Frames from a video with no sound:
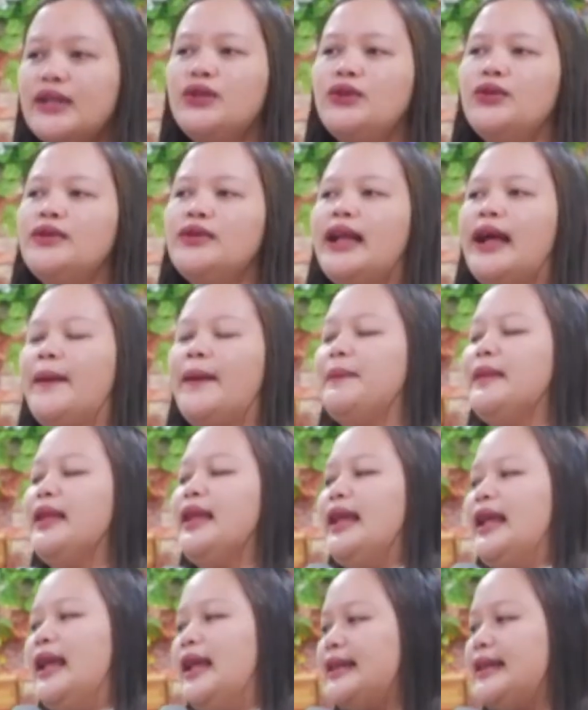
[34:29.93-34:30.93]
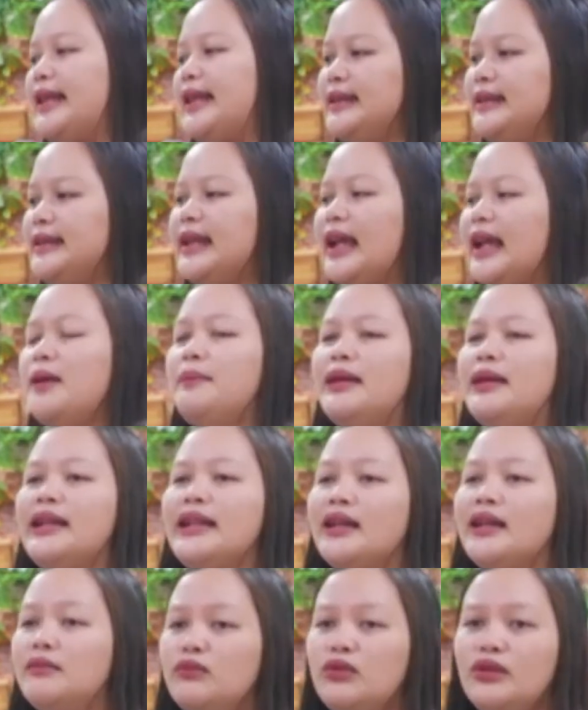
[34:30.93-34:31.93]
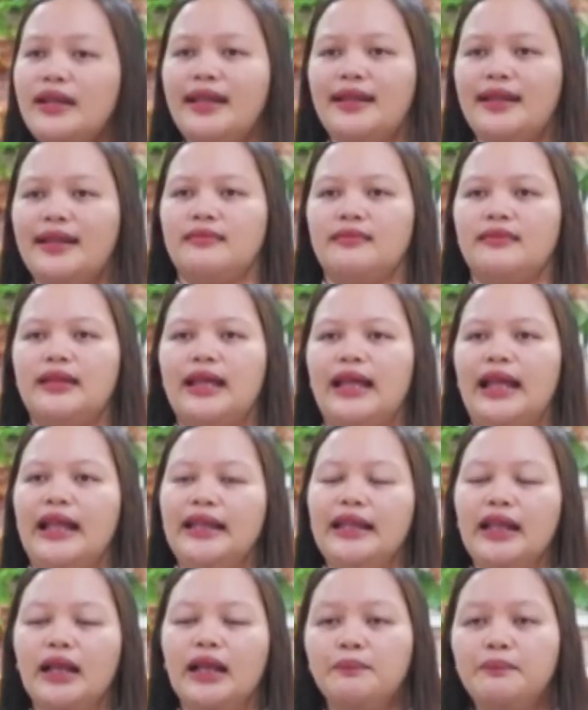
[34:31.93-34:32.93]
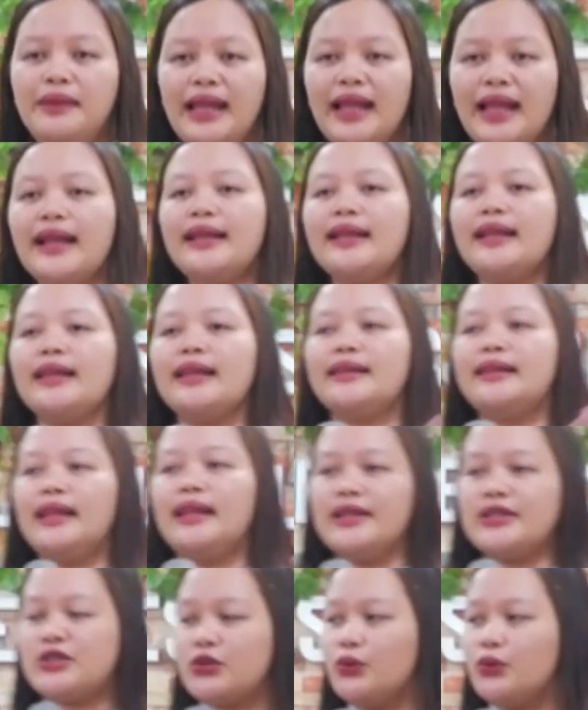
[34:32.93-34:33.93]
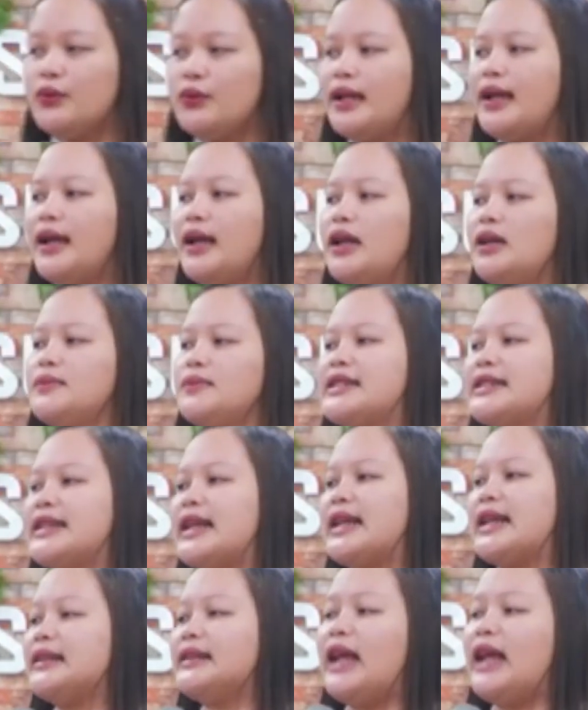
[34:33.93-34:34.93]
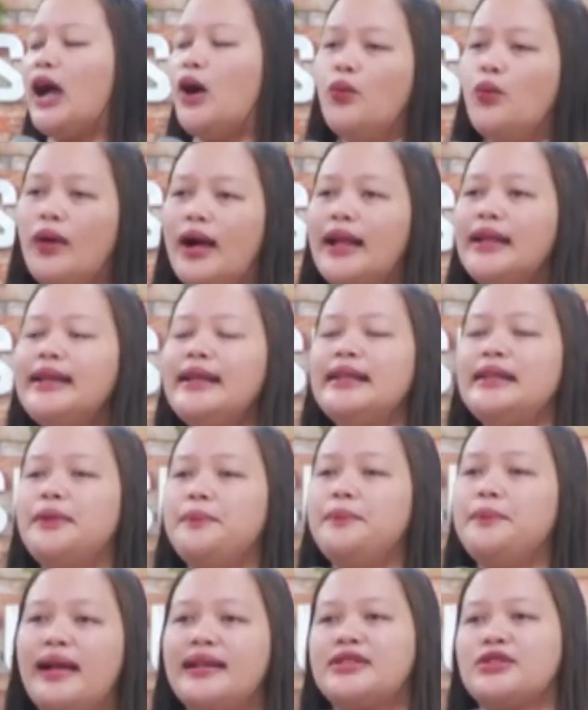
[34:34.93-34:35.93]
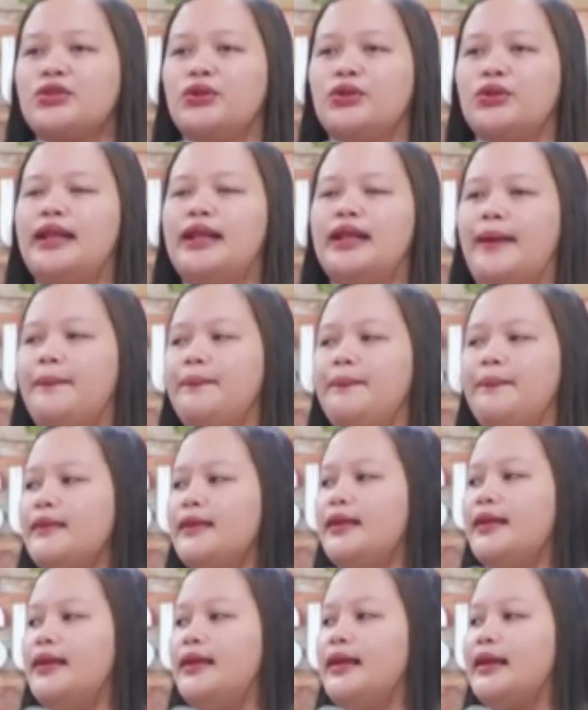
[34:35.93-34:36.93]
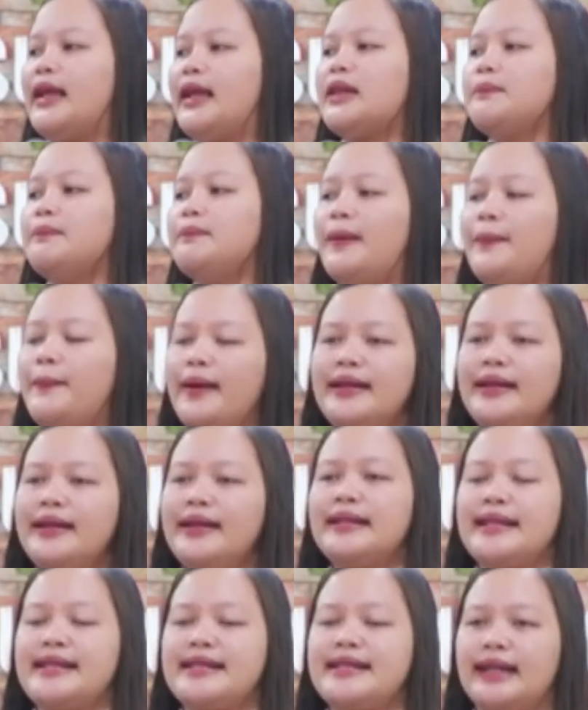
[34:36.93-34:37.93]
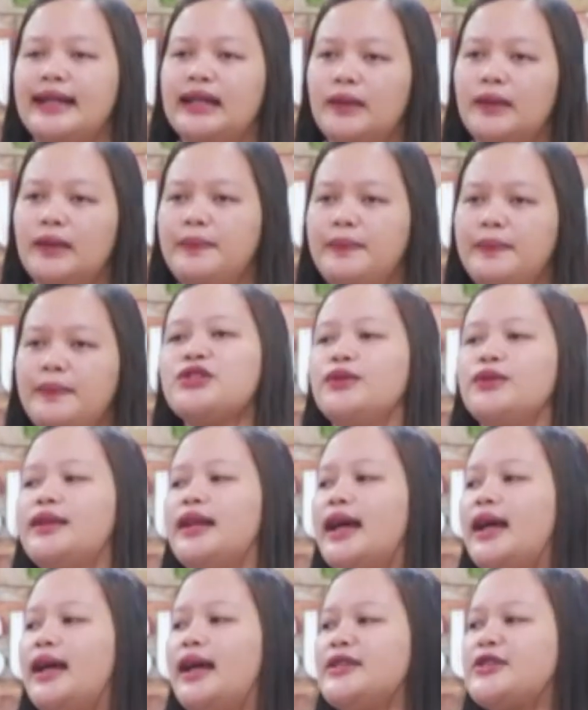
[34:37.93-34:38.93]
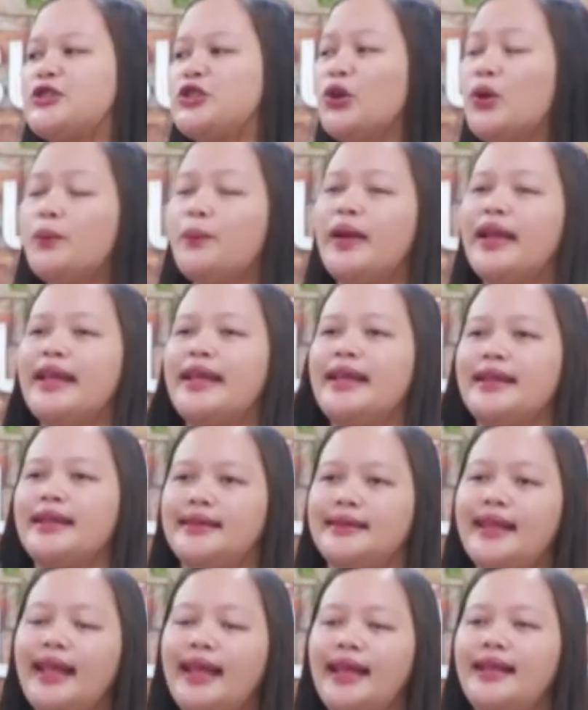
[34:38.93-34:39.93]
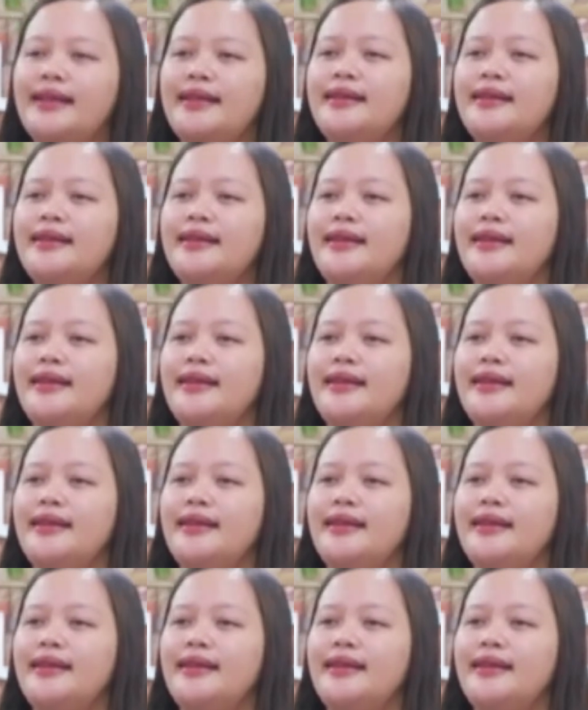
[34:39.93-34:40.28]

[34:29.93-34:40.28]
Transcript: na. Iti anyaman nga mulit. Nagbiag kit di isuna hakabsat nga awan iti basol na. Ket babaon iti sakripisyo na isupay kit din